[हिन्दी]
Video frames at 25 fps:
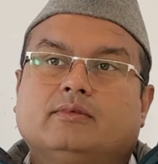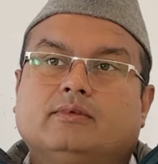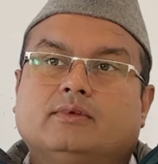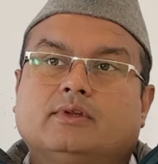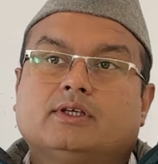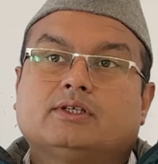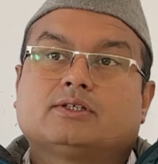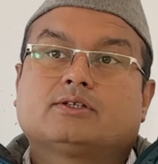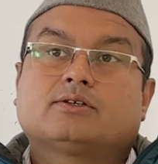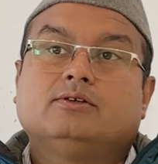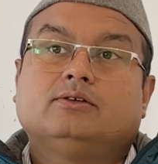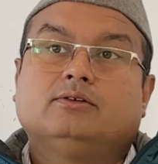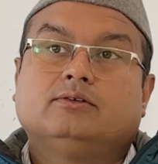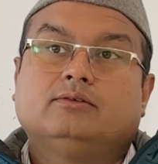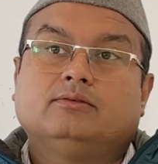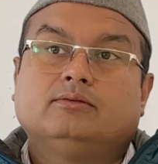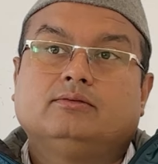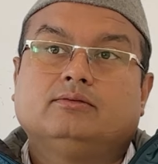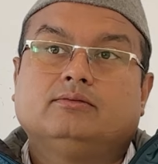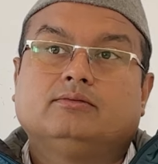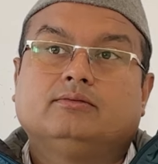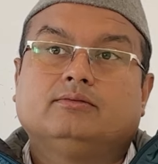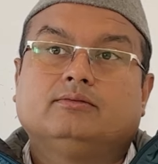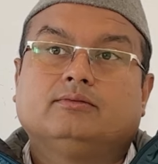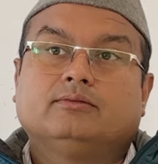किसको
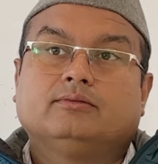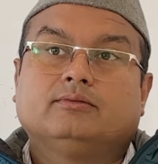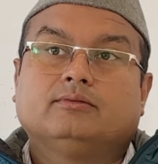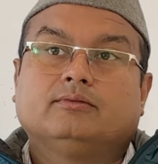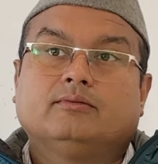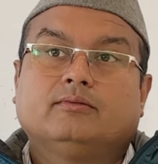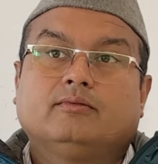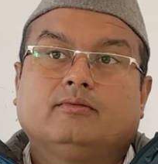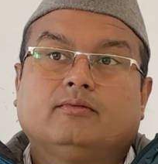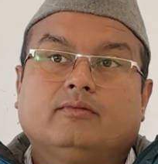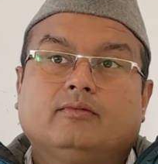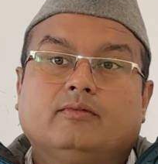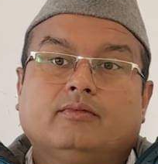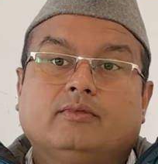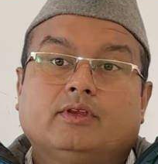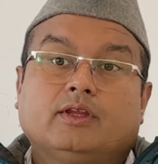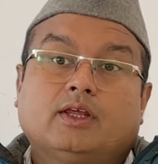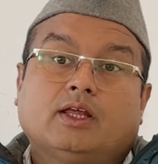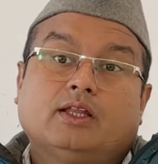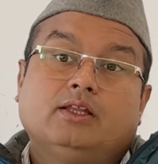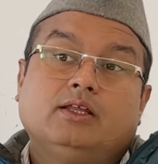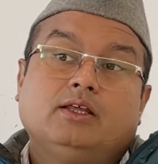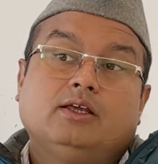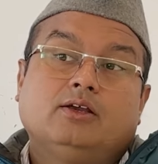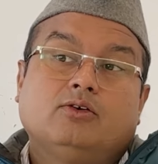
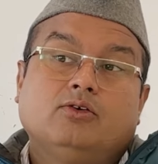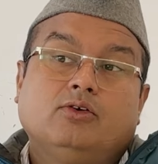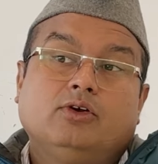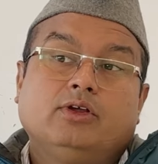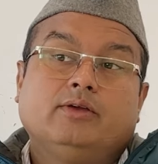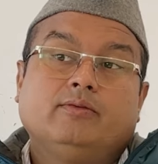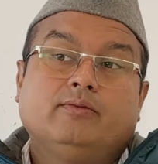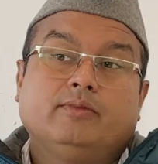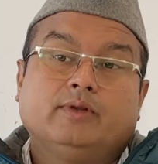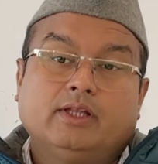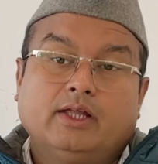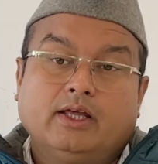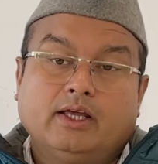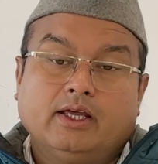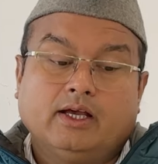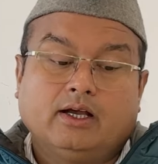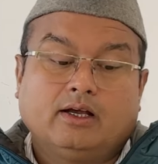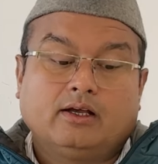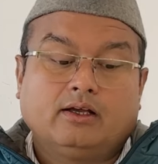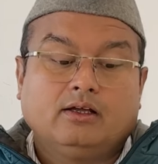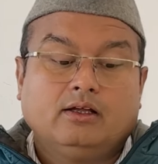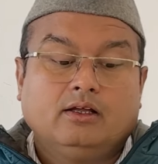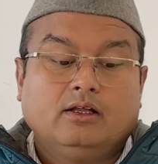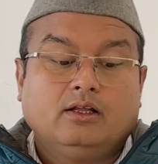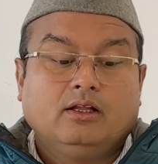यदि कोई
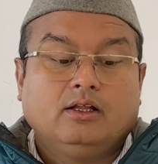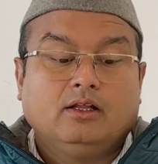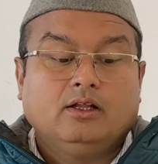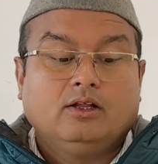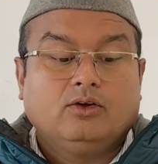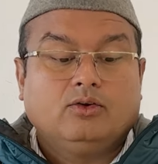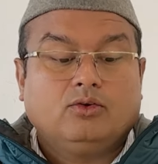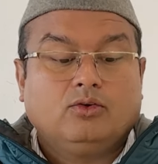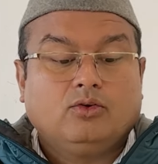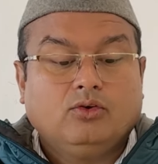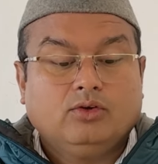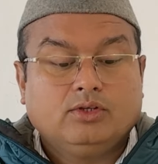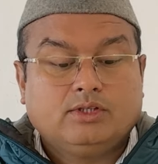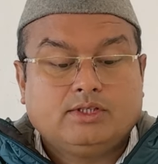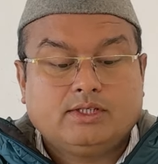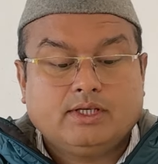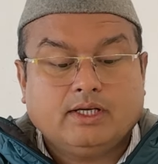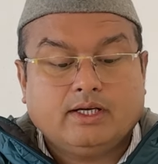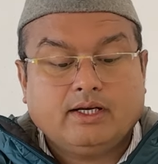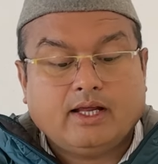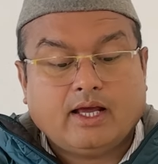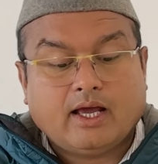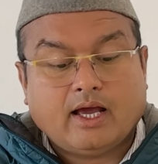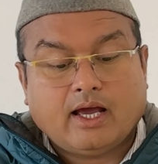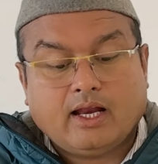विधेयक उच्च
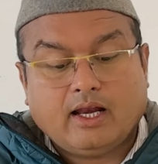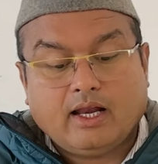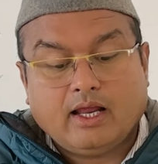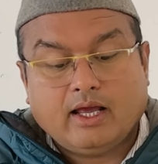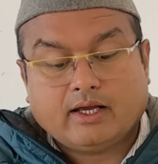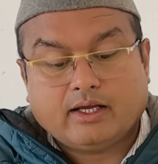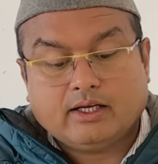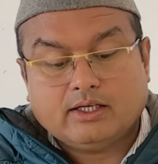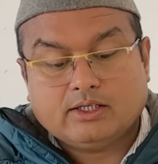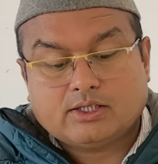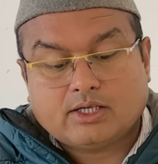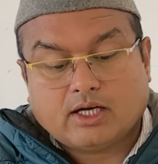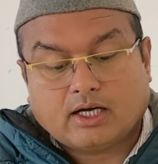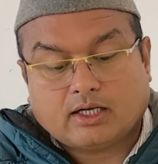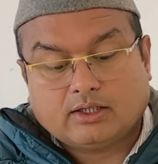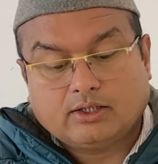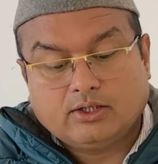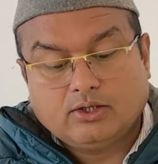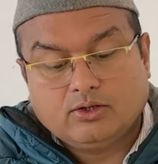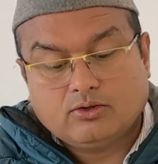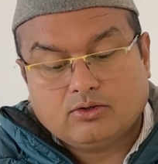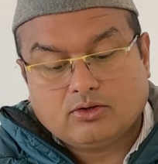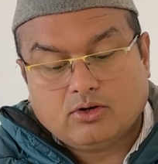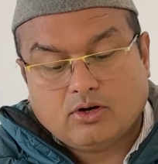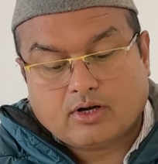न्यायालय की
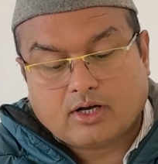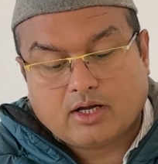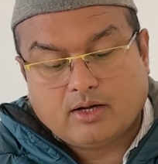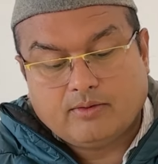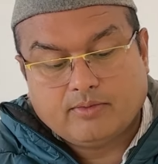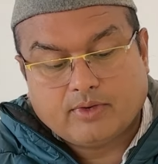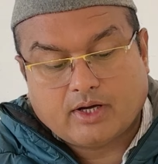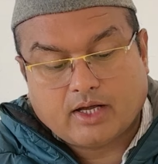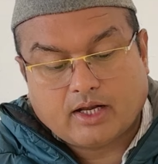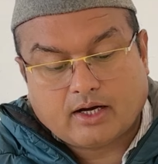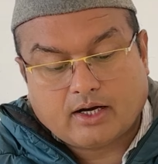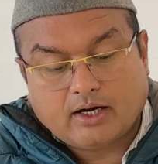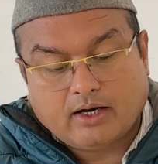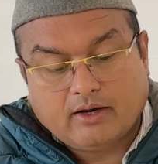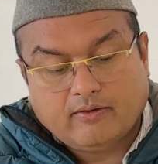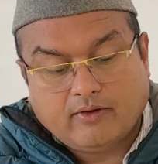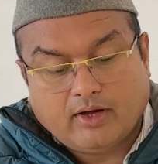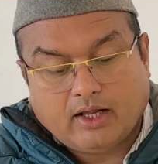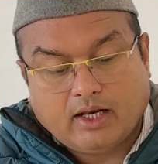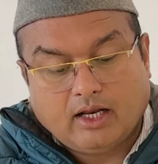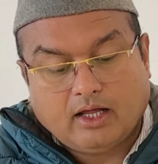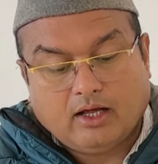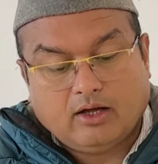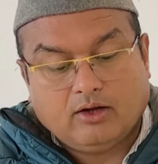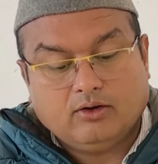शक्तियों को कम करने
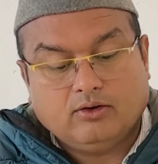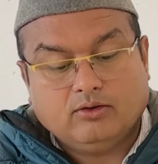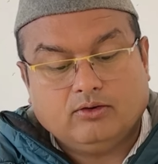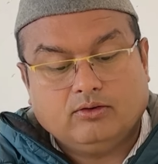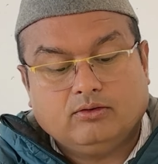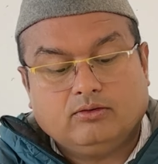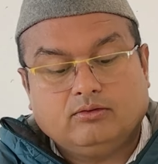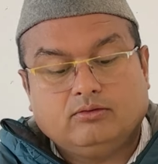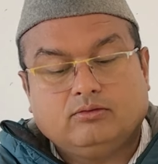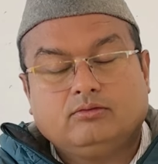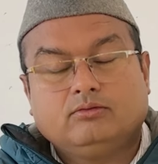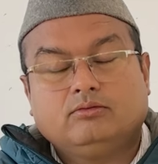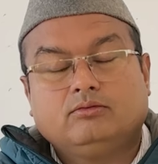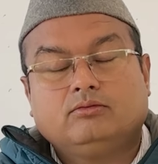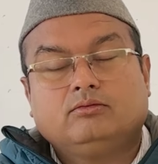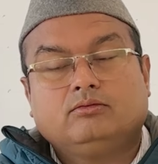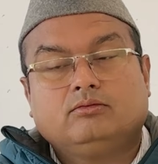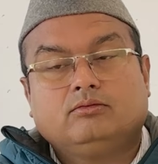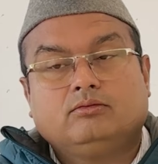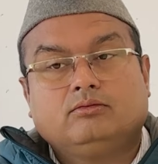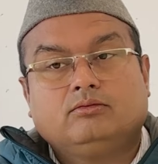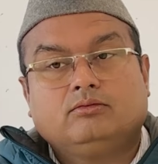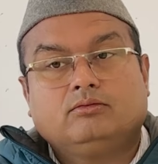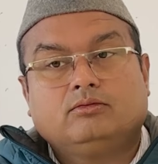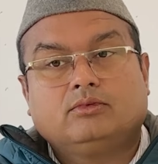वाला हो
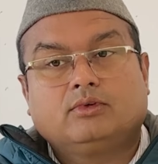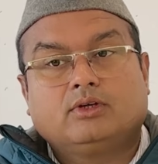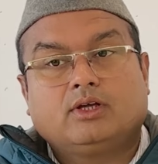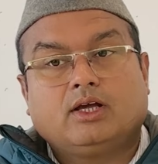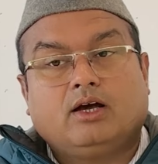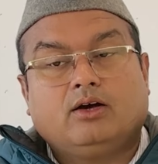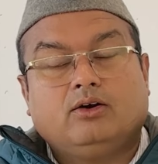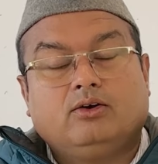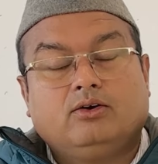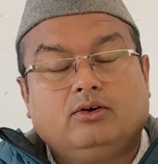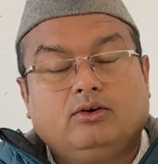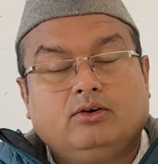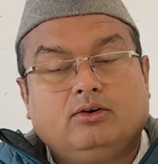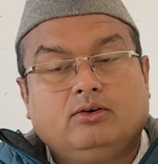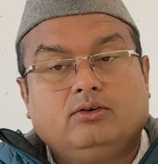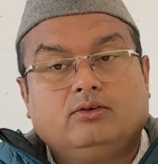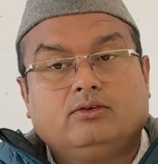क्या हो